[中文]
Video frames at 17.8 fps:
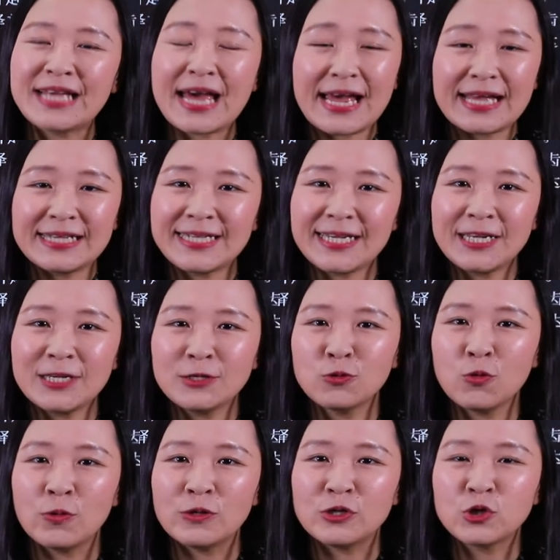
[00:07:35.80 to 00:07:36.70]
在 S A T
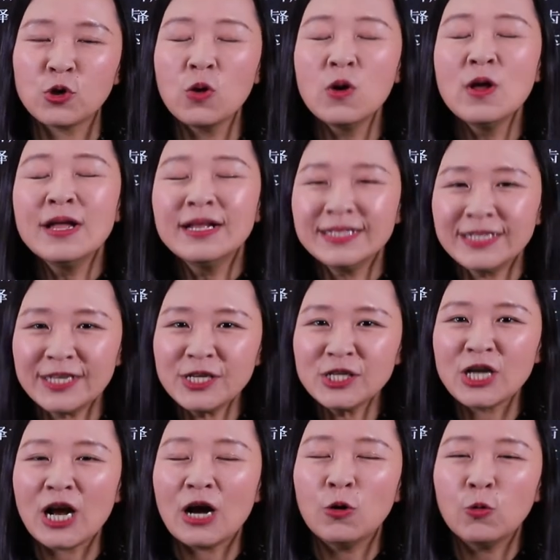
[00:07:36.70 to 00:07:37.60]
作文中
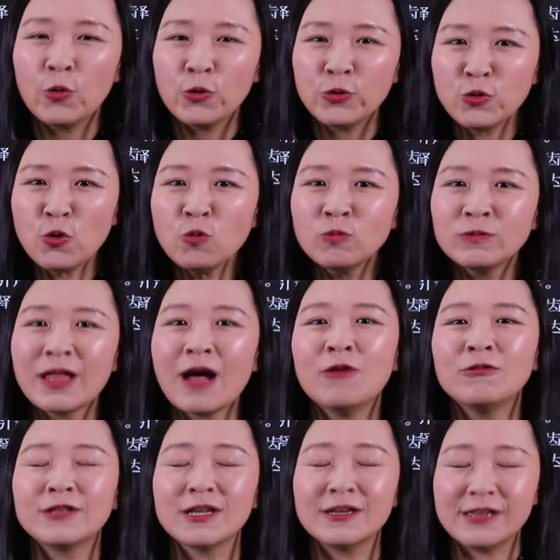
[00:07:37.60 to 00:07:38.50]
经常会用
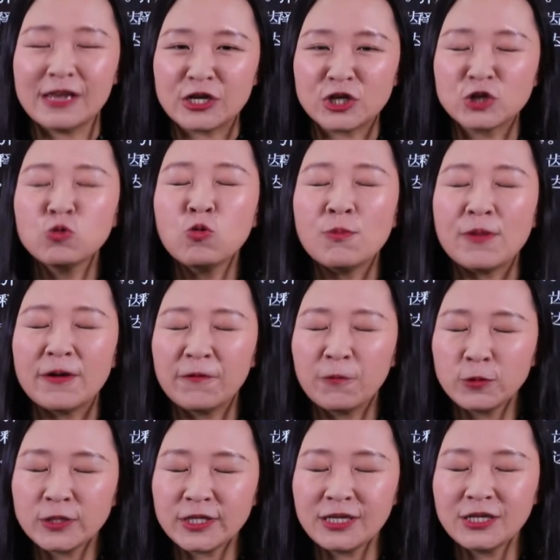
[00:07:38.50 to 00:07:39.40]
到的，也是我们
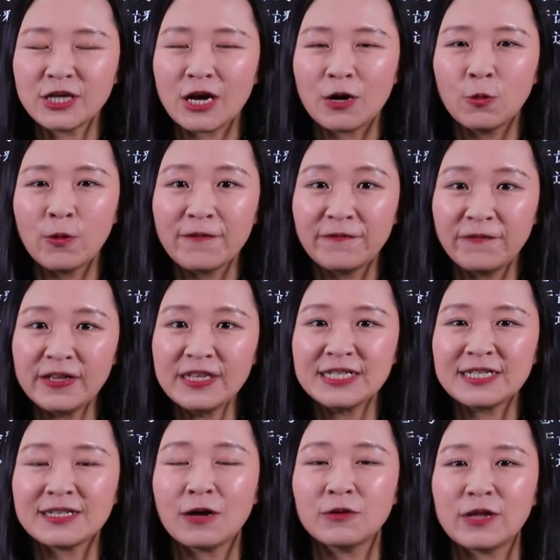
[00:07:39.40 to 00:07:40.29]
经常会分
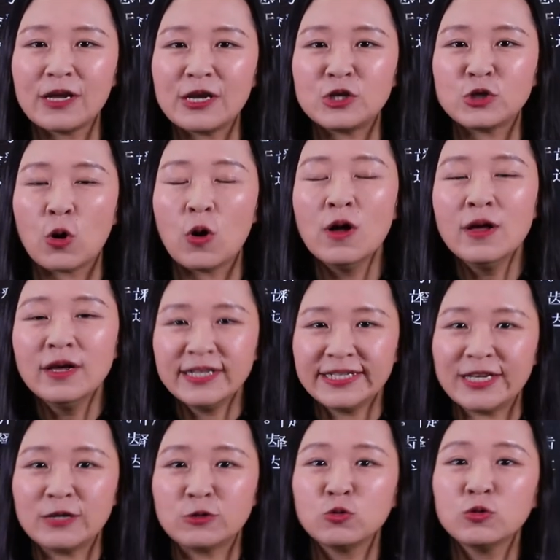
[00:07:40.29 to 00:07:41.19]
析到的一种
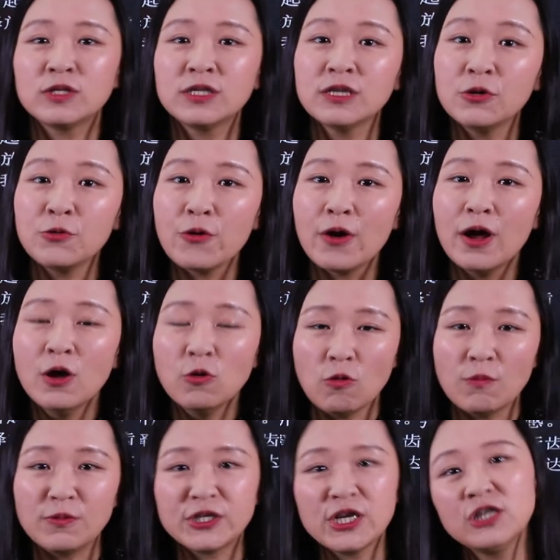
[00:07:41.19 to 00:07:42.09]
写作策略，
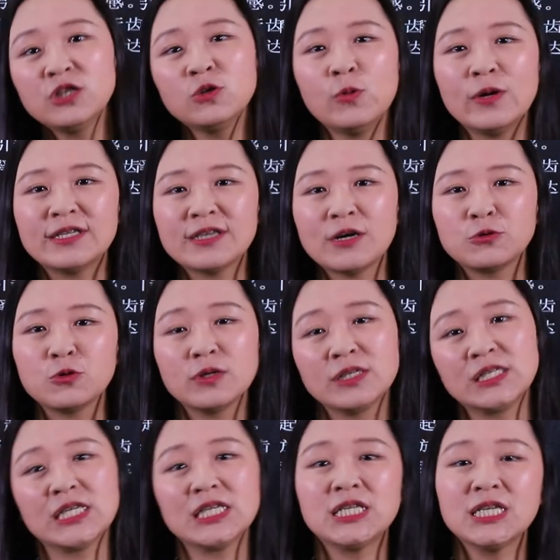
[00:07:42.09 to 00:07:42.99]
我们称之为叫做
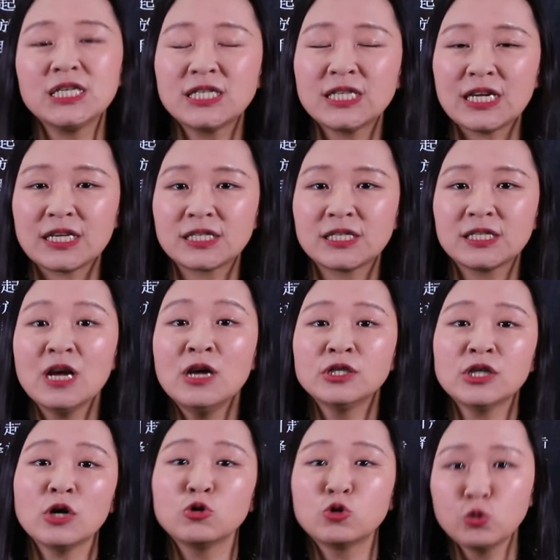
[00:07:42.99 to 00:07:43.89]
statistics，
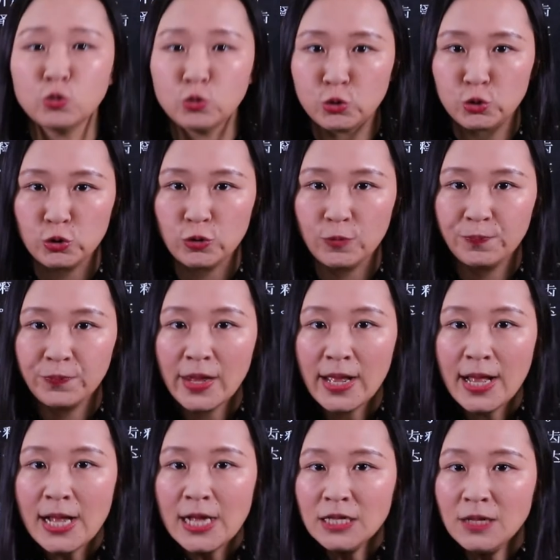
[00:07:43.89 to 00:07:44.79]
叫数据。
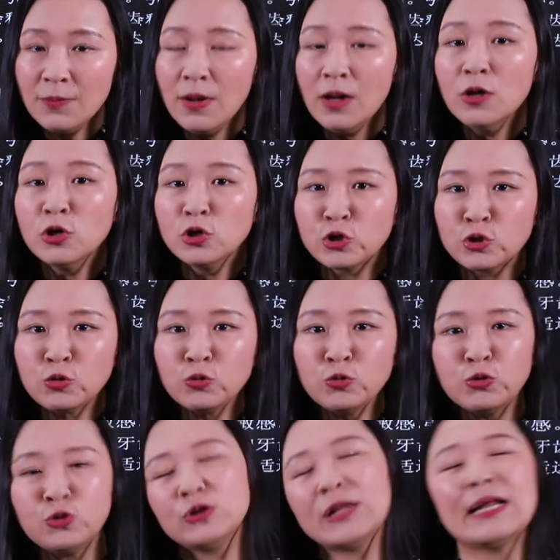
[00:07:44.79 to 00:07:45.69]
那么数
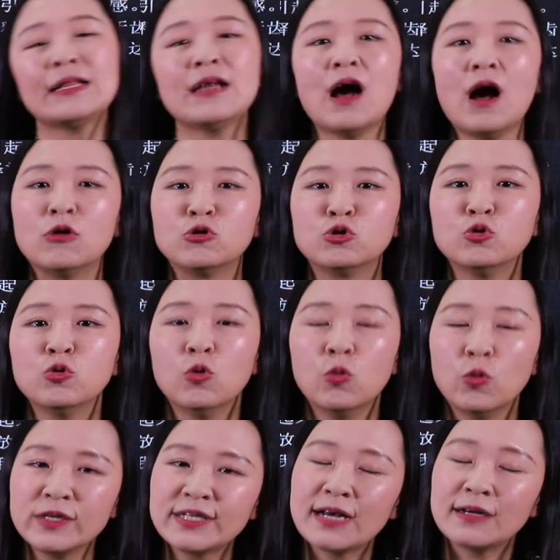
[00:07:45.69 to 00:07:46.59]
据它的好处，
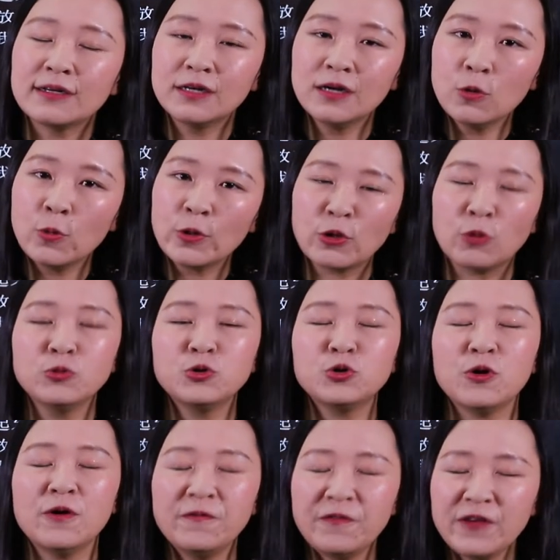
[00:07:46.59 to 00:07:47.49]
我想各位同
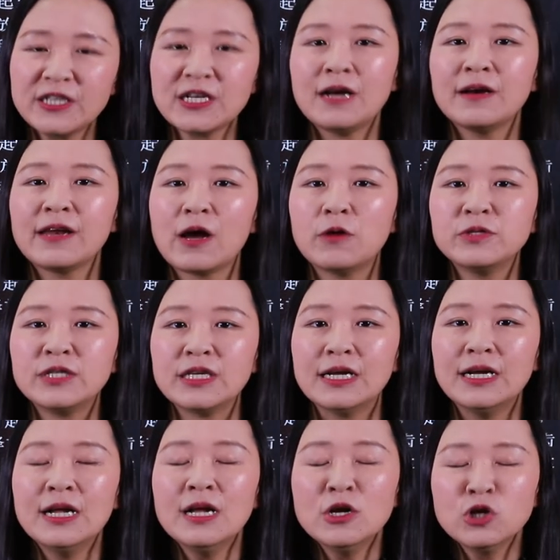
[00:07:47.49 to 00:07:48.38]
学非常了
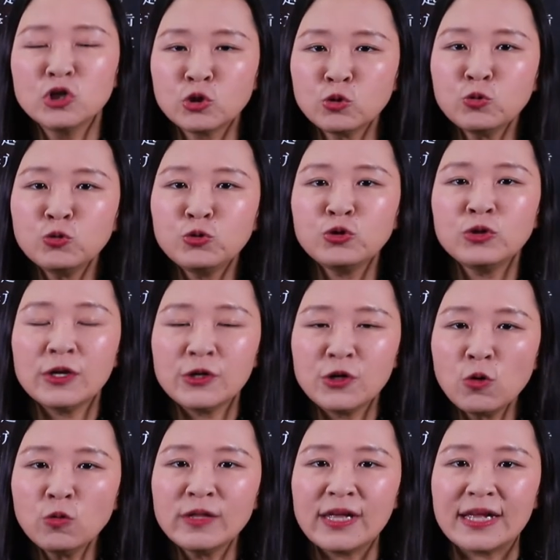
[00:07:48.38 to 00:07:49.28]
解，数据的
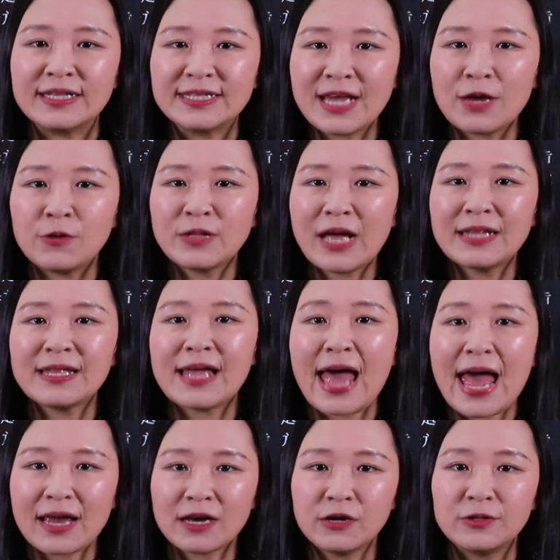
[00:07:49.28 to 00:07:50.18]
优点在于它的
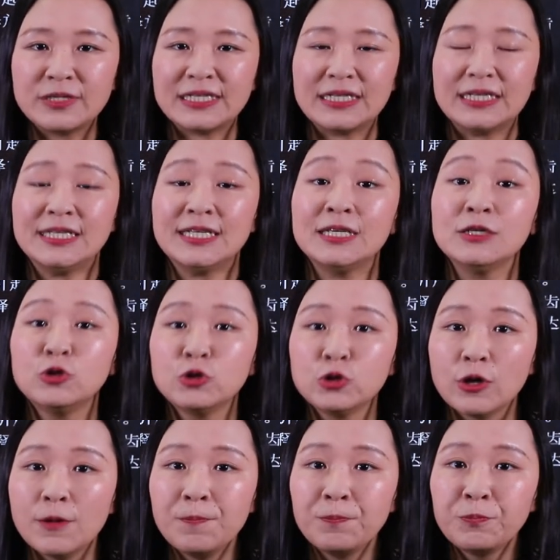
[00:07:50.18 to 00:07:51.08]
accuracy，精
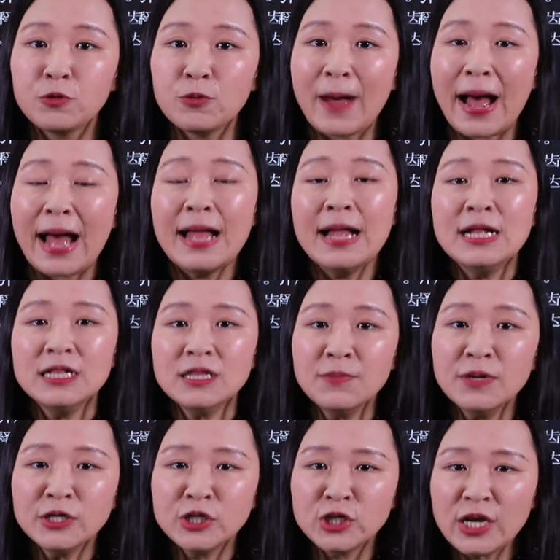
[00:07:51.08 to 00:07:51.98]
确。对吧？那
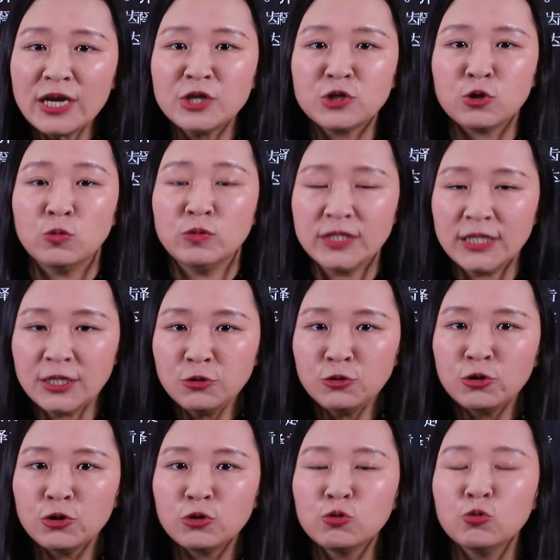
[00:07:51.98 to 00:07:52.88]
么这种精
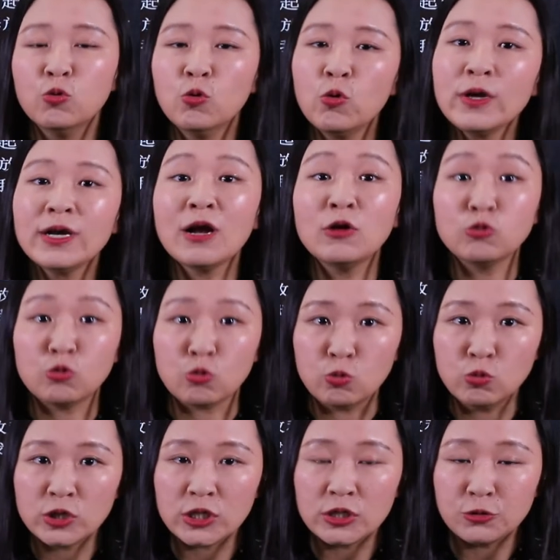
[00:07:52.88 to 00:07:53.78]
确度会让
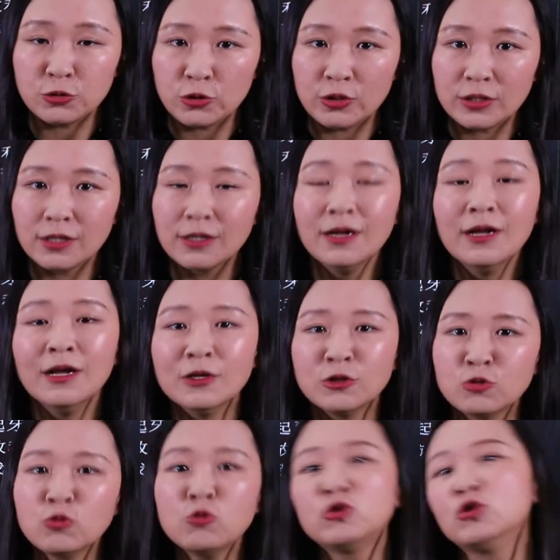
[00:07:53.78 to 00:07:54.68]
读者觉得
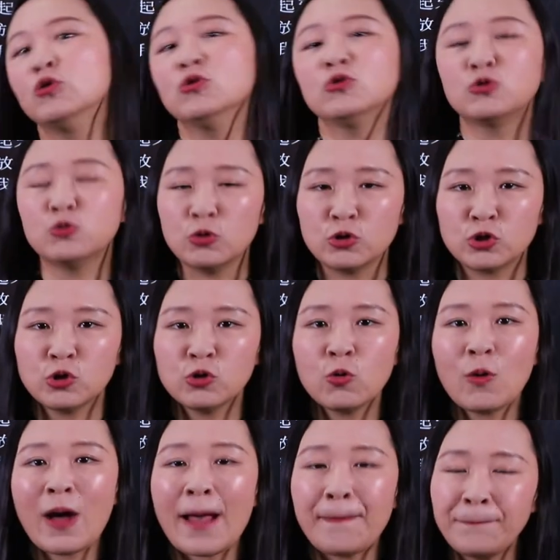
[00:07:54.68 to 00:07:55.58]
作者所说
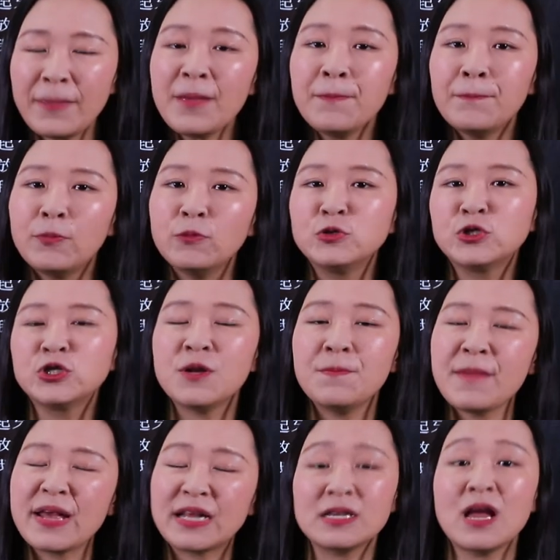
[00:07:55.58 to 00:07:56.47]
的话并不是
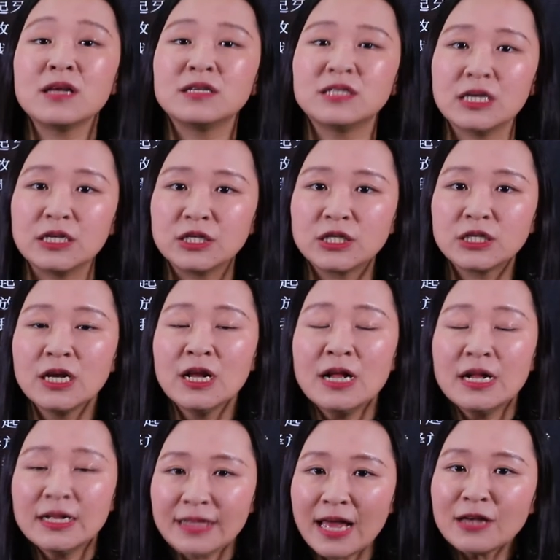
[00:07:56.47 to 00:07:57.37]
make nonsense，
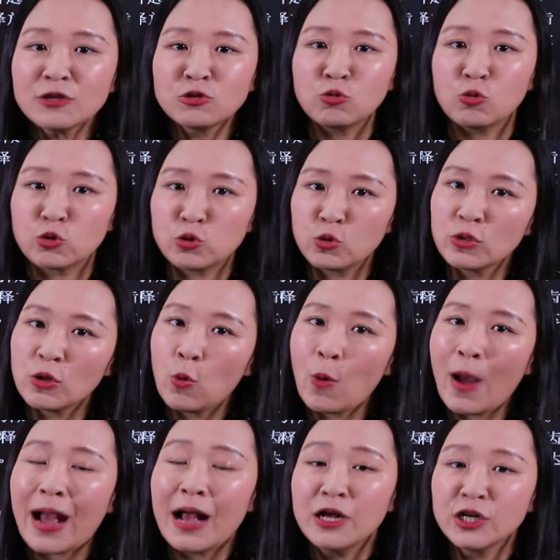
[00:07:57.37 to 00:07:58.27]
他所说的
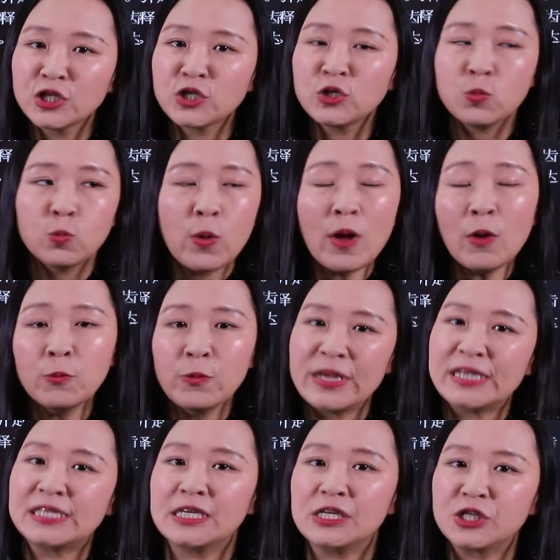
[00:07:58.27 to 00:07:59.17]
话是 well
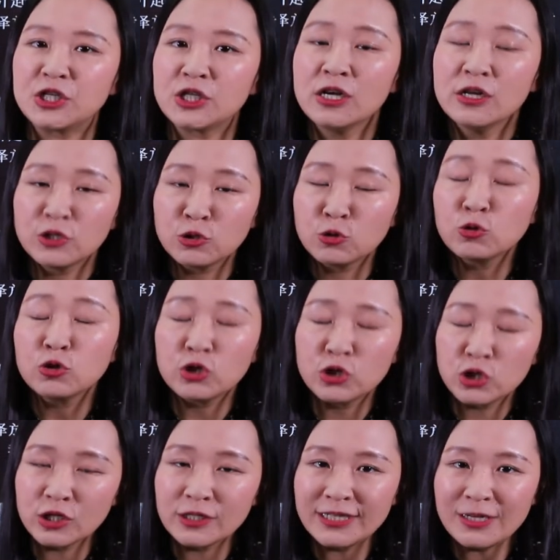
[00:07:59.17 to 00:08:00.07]
researched，是
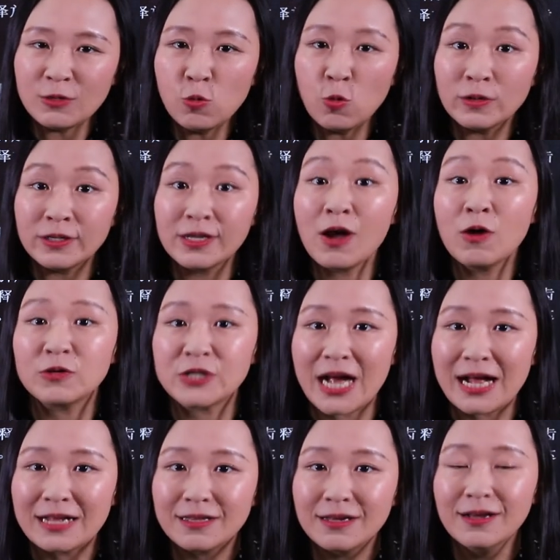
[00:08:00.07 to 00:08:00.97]
是经过调
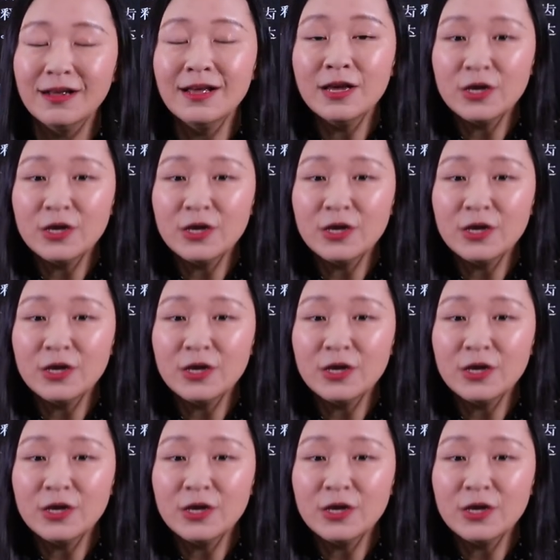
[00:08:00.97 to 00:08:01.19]
查的。